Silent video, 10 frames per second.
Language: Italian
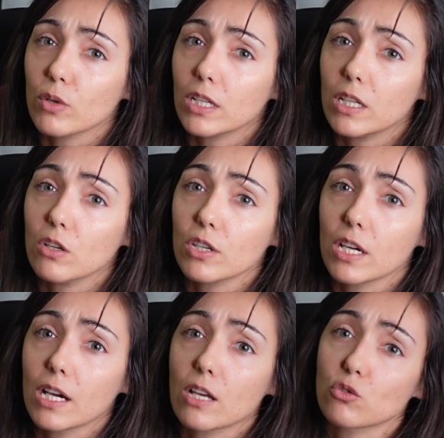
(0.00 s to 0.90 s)
quindi in
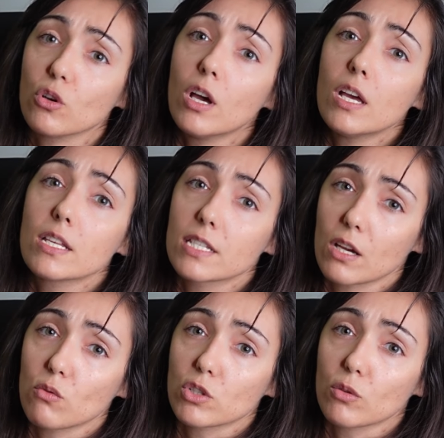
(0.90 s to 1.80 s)
ogni caso
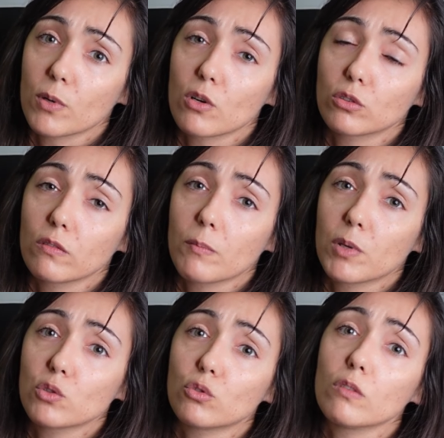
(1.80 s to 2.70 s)
se questo prodotto vi è
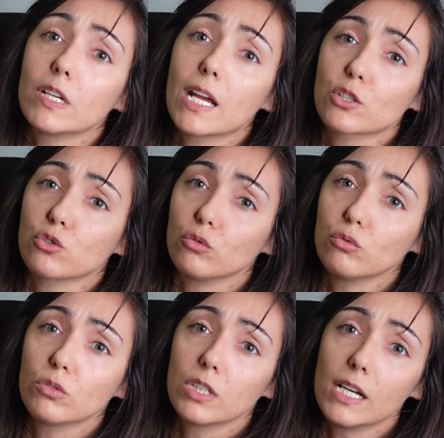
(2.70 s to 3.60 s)
piaciuto io vi lascio
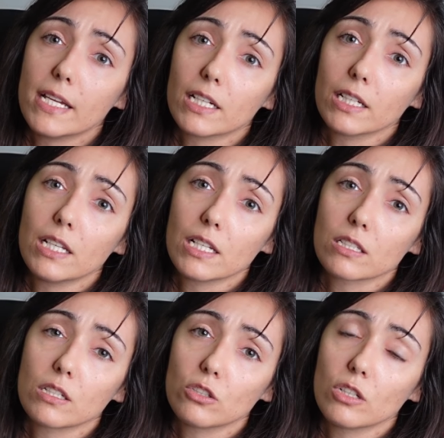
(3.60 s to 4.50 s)
tutti i link in
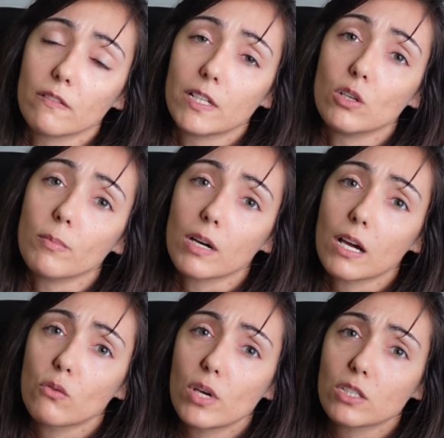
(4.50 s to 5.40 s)
descrizione video per
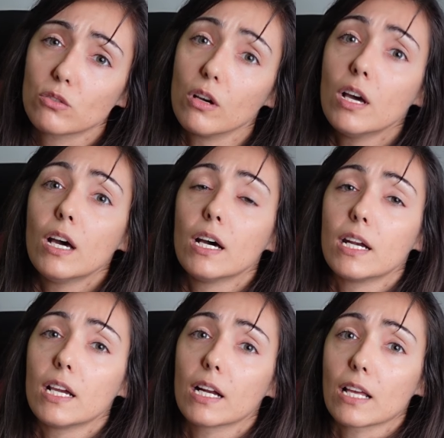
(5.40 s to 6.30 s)
l'acquisto,
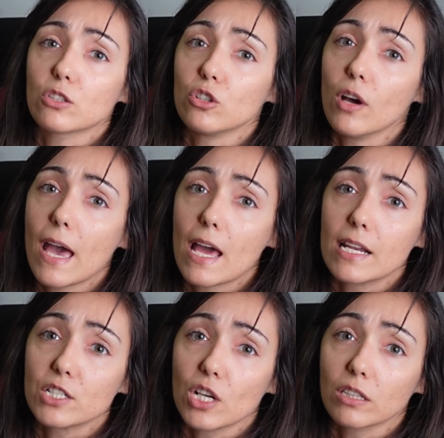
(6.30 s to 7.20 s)
ringrazio
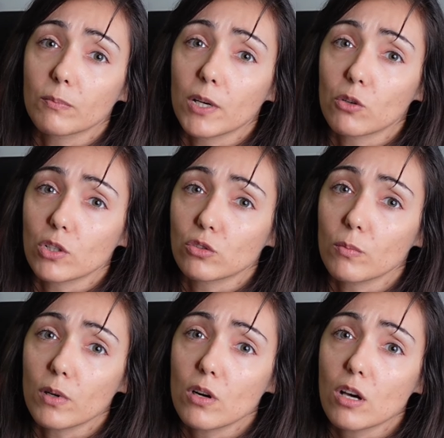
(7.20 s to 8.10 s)
Elegant per questo
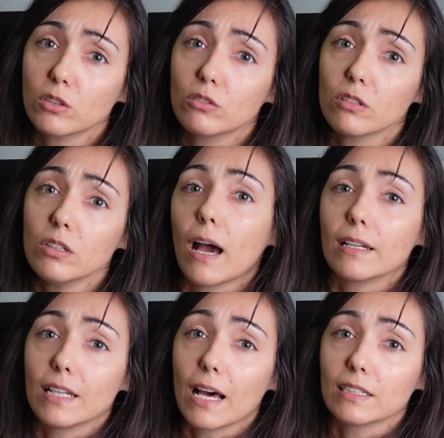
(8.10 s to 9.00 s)
prodotto,
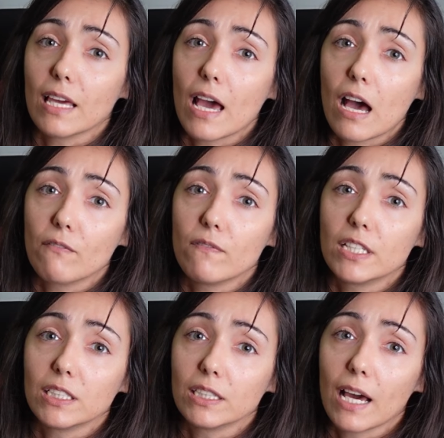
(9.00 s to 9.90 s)
andate a
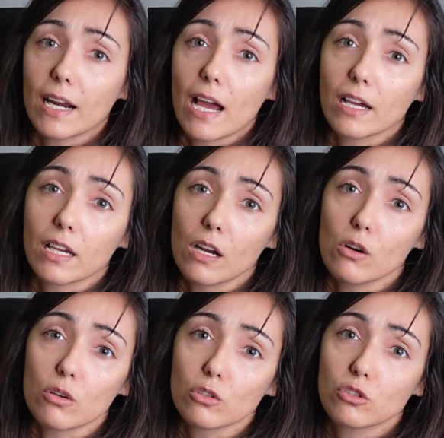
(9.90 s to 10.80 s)
visitare anche il
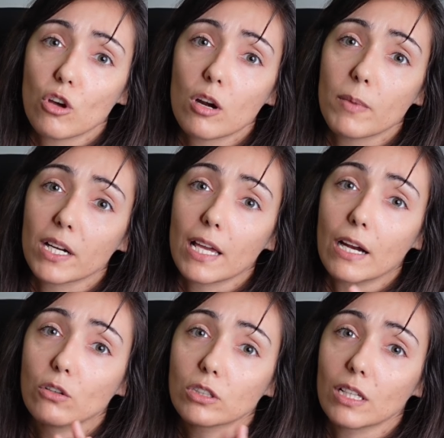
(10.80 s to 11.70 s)
loro store perché
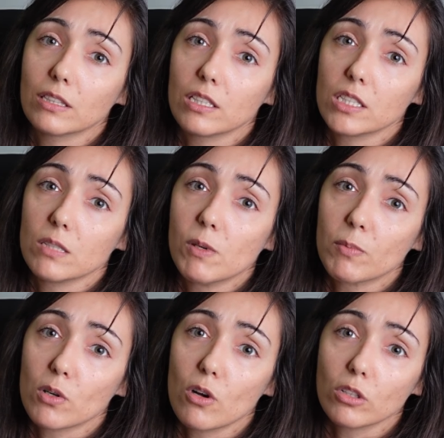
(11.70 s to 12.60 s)
hanno tantissimi
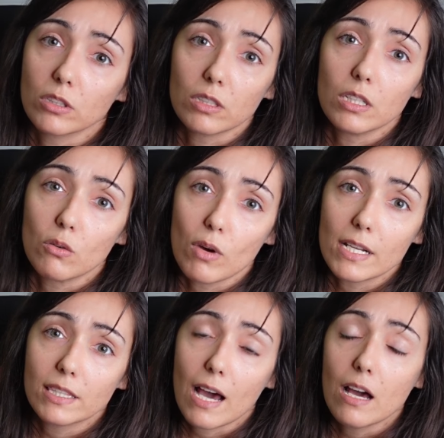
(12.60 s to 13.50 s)
prodotti di
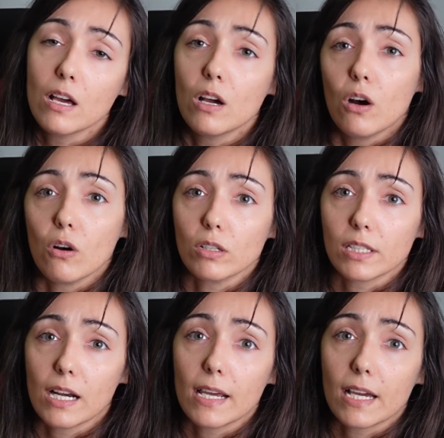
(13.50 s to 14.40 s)
qualità,
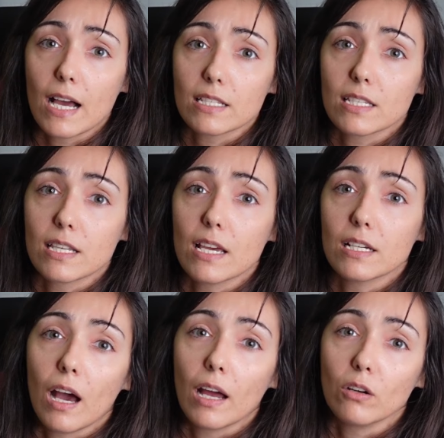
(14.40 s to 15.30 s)
oltre alle
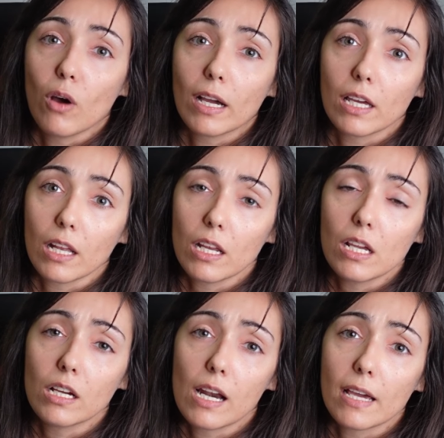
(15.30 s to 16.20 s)
casse hanno anche
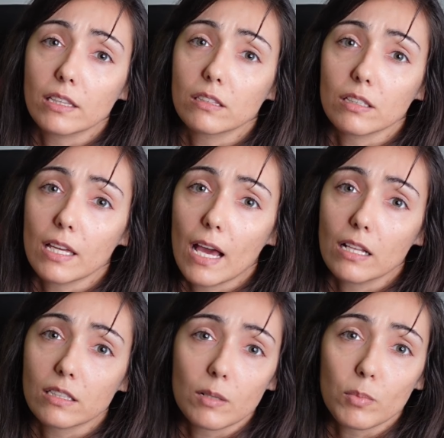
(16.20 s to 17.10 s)
ring light e
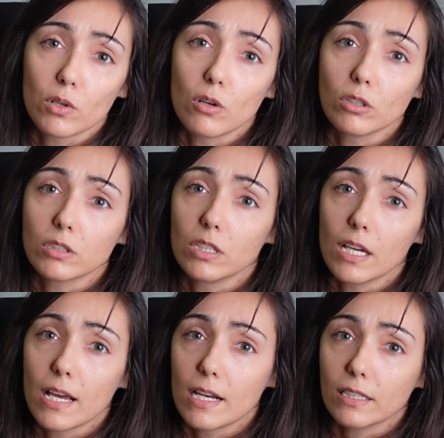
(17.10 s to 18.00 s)
altri
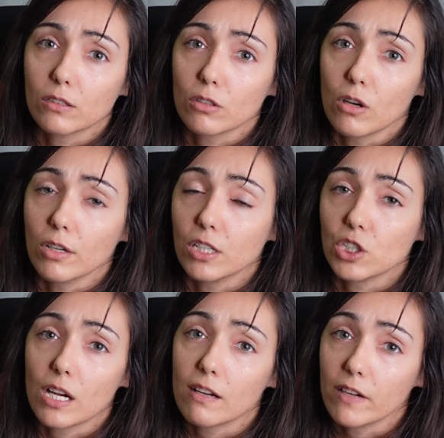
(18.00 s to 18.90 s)
prodotti elettronici
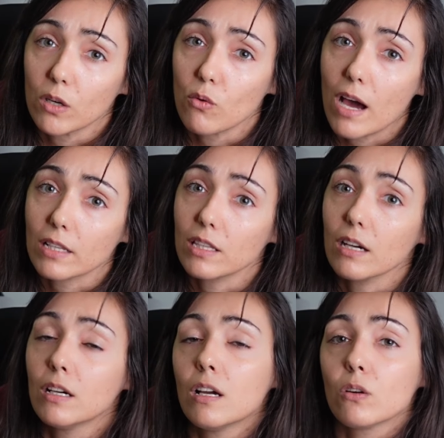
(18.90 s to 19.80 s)

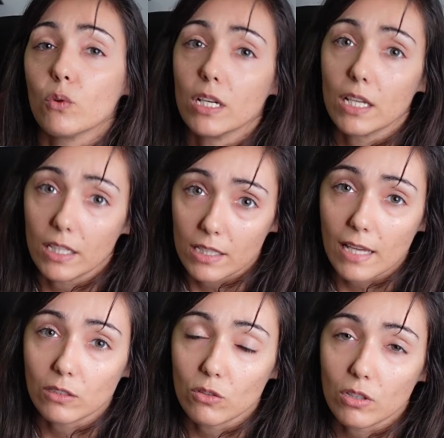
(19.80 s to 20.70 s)
all'avanguardia quindi
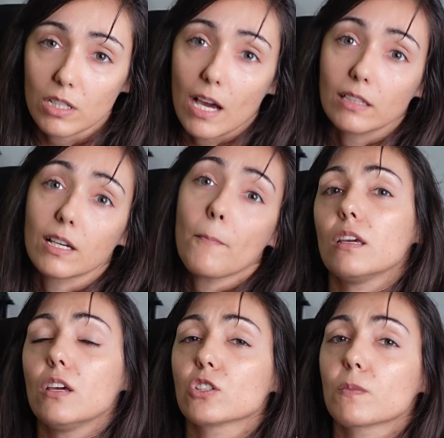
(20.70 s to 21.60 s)
date un'occhiata.
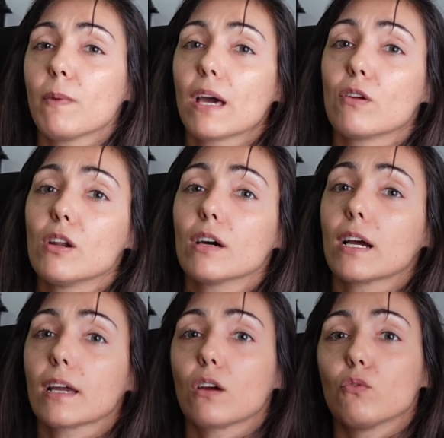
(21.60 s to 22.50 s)
Io spero
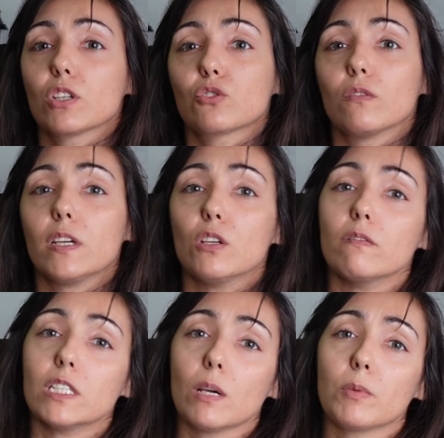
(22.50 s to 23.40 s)
allora che questo video
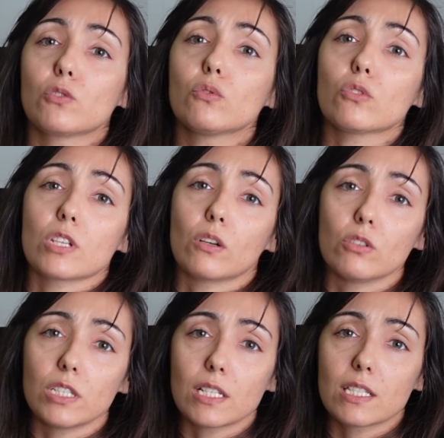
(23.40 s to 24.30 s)
vi sia piaciuto, se
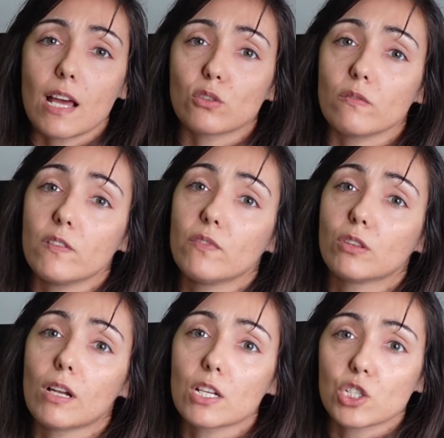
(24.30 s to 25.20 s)
così è stato vi
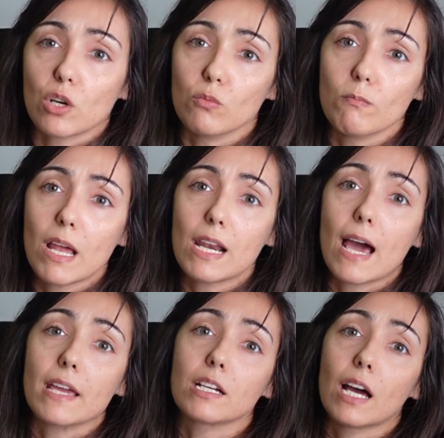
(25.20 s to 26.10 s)
invito a lasciare un bel
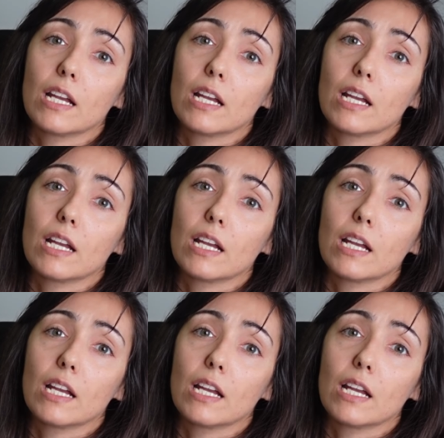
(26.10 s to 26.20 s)
like,